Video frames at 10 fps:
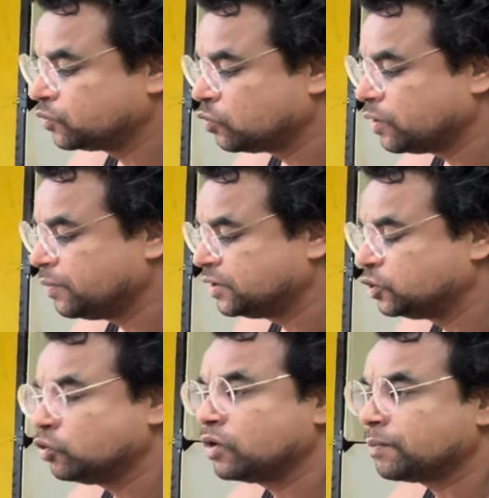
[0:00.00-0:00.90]
थोड़े
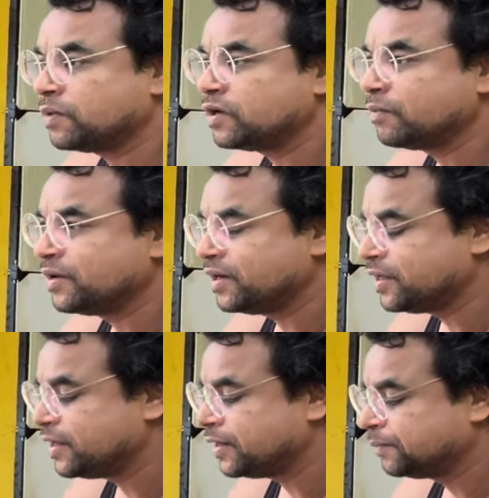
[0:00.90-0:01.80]
मैच्योर अपनी
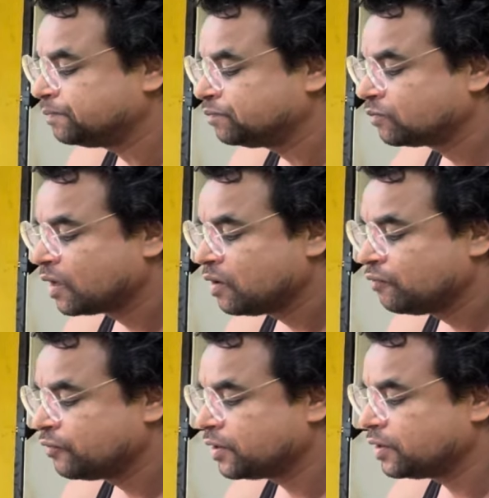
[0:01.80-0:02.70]
कम्युनिटी है हम्म।
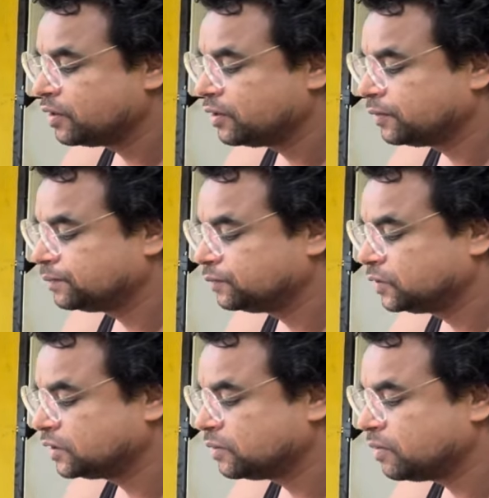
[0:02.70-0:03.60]
फिर
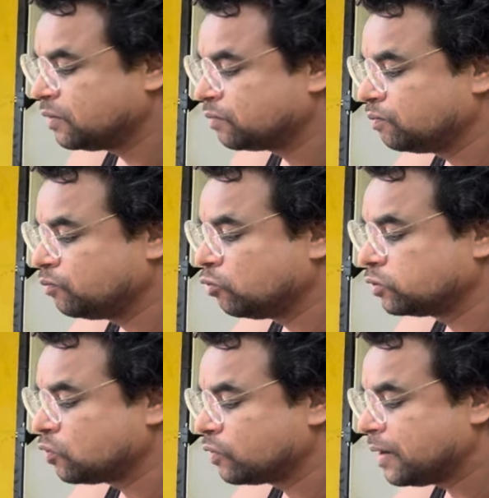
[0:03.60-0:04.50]
जैसे मैं
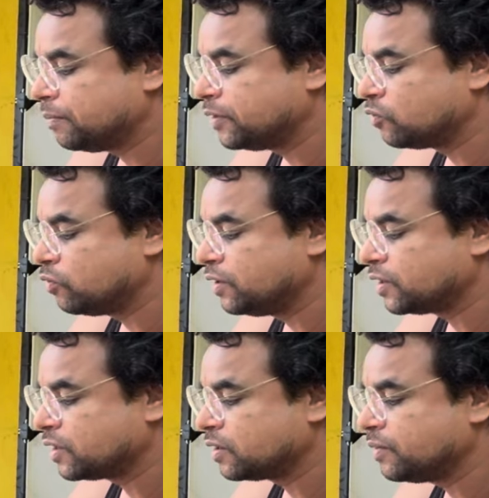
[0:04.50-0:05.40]
बोलता हूँ गैमलिंग को
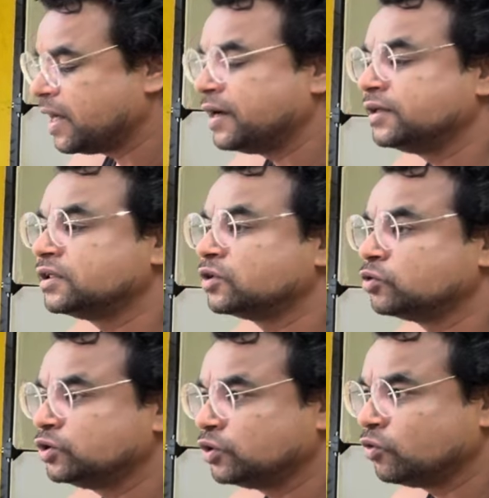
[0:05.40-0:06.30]
लेके कि भाई एंड रिजल्ट
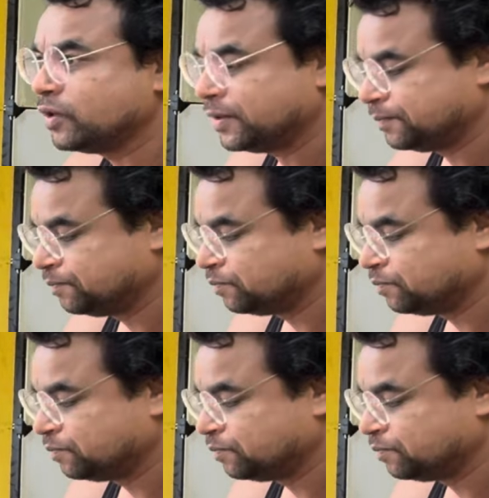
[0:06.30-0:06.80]
तो जीरो है